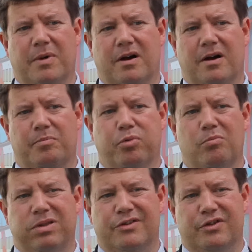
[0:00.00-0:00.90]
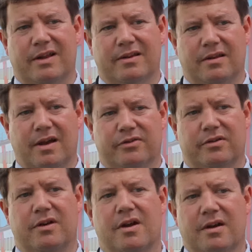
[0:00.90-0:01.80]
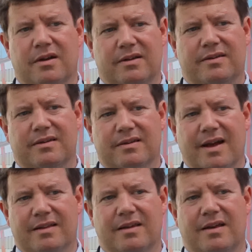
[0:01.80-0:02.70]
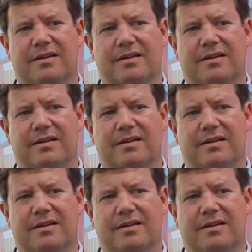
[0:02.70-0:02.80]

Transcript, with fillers: а, промплощадке, наши лицензиаты, и